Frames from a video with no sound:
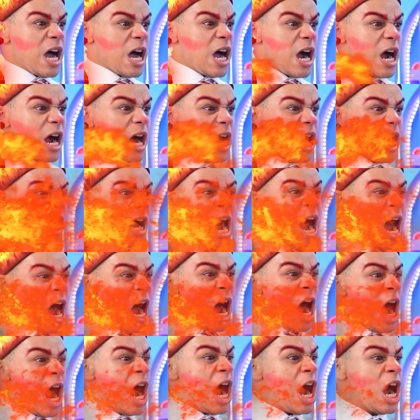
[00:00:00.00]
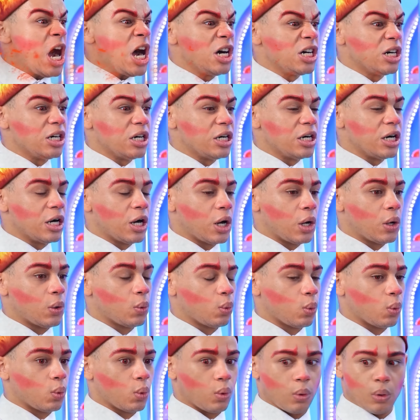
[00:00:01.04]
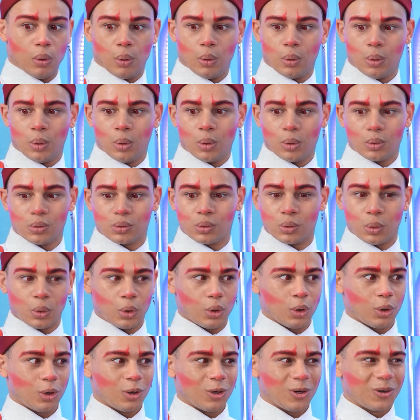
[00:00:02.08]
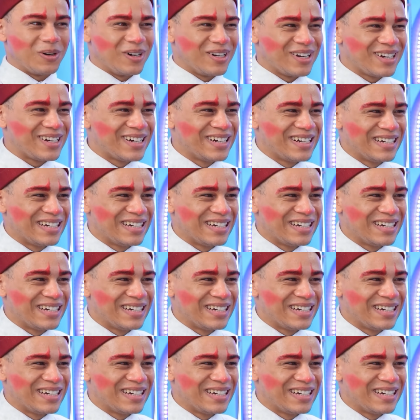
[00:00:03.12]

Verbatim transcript: Entrégame esa llave, tonta. Ups. Oh, eso fue torpe.